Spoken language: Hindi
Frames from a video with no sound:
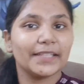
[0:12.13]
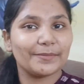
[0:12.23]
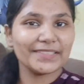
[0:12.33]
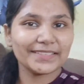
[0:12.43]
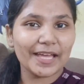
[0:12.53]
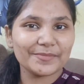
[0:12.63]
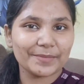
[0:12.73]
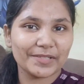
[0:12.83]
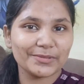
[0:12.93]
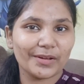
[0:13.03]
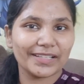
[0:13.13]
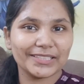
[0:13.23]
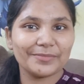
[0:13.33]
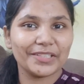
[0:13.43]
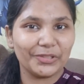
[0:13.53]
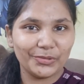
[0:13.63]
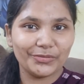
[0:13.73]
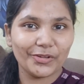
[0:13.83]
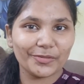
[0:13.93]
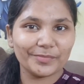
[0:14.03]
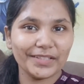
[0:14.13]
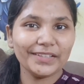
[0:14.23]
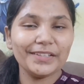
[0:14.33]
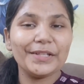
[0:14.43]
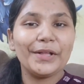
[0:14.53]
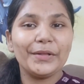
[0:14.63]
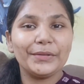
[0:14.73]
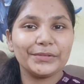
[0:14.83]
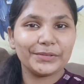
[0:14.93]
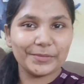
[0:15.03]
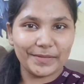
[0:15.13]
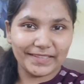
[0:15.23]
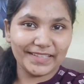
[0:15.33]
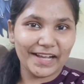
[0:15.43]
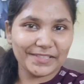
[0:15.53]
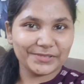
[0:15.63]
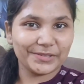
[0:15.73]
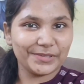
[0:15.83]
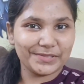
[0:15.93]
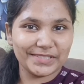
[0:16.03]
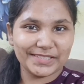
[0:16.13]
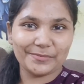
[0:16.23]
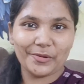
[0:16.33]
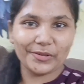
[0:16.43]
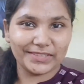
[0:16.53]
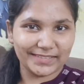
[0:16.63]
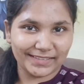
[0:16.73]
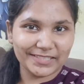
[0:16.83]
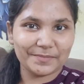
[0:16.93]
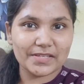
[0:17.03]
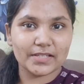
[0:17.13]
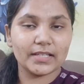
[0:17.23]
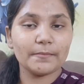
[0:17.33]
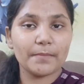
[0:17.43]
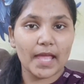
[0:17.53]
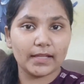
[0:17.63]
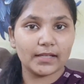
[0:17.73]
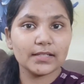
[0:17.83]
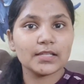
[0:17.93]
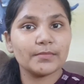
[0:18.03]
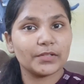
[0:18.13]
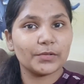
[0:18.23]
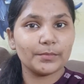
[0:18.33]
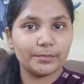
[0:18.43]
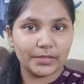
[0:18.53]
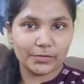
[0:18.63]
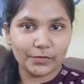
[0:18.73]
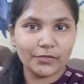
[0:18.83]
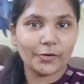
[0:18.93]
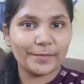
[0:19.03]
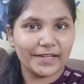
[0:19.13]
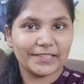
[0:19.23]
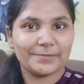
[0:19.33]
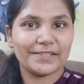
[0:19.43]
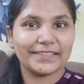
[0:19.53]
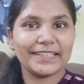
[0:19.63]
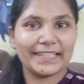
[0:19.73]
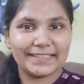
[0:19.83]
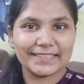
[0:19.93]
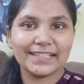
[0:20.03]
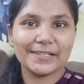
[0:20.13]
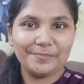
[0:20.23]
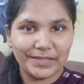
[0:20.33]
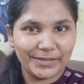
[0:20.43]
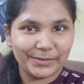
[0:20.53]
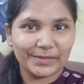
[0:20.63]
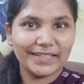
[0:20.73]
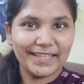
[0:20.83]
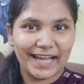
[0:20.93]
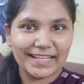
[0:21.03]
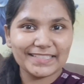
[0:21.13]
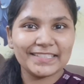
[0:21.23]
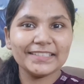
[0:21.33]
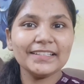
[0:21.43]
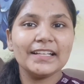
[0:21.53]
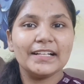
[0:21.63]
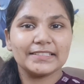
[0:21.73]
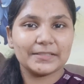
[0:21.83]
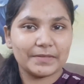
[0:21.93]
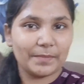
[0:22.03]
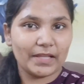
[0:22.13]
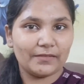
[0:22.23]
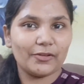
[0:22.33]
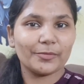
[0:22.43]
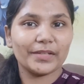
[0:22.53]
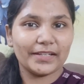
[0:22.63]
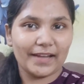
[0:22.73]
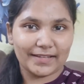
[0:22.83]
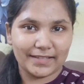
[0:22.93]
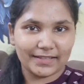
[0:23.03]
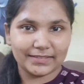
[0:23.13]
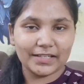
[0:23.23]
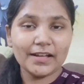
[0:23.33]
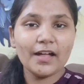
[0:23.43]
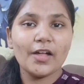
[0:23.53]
नमस्ते आप सबका स्वागत है मेरे न्यू ब्लॉग में तो भाई आज तो दो चीज़ें बहुत ज़्यादा स्पेशल है पहला कि मेरे को मेरे को ब्लॉग बनाते बनाते एक साल कंप्लीट हो गए आज सबसे पहला ब्लॉग मेरा राखी का था